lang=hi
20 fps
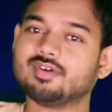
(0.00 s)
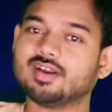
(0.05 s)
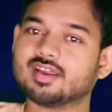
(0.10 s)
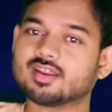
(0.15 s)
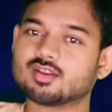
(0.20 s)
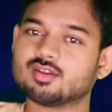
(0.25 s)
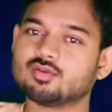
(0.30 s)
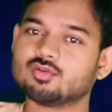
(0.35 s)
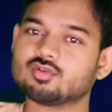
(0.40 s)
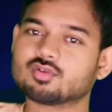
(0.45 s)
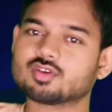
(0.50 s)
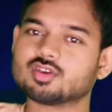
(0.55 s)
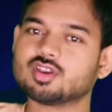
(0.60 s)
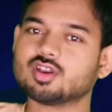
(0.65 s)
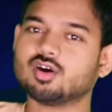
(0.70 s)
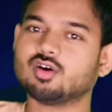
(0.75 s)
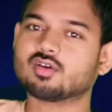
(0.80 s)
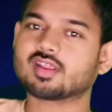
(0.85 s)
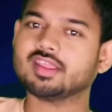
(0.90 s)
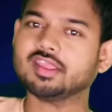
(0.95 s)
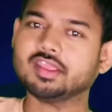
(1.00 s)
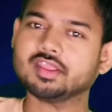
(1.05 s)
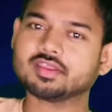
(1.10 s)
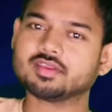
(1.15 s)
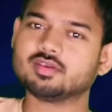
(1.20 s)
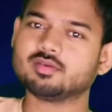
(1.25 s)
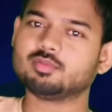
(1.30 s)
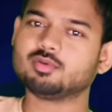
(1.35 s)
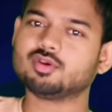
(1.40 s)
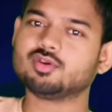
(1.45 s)
वायरल होगी और
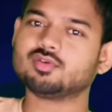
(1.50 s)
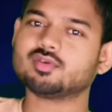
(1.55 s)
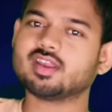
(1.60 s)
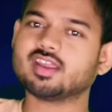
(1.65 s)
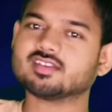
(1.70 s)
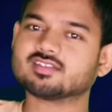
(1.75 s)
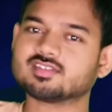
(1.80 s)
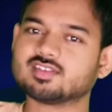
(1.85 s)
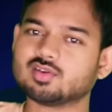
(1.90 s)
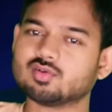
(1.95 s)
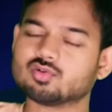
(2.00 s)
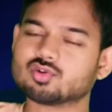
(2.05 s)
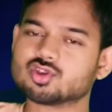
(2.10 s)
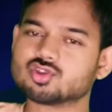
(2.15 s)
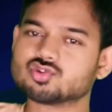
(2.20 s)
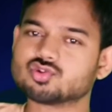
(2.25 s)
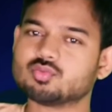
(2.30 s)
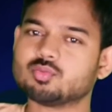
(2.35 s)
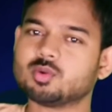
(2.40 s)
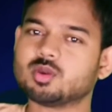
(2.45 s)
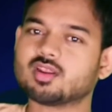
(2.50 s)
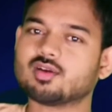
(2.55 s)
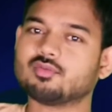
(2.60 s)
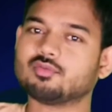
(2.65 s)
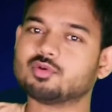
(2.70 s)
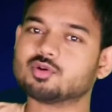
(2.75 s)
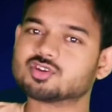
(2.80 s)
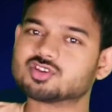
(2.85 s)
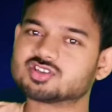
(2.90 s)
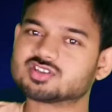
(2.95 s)
एक ही वीडियो ऐसी होगी जो मेरा
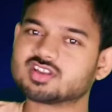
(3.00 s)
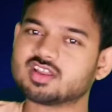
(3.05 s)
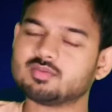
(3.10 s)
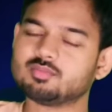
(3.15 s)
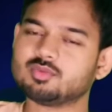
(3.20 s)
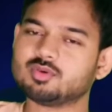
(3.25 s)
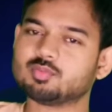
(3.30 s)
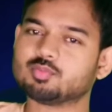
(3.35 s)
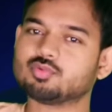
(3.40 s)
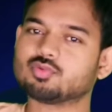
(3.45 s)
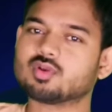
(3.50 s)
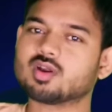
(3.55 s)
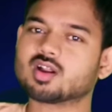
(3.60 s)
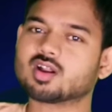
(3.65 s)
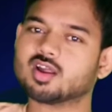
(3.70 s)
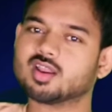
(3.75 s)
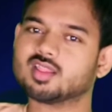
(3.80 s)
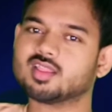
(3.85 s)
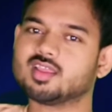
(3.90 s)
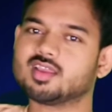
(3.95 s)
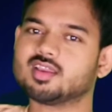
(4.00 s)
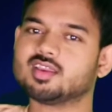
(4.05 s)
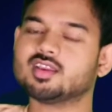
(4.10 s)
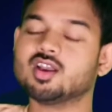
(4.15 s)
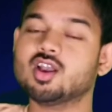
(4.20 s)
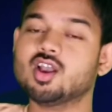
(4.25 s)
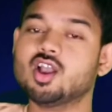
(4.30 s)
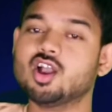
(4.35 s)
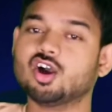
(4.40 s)
वॉच टाइम भी पूरा कर देगी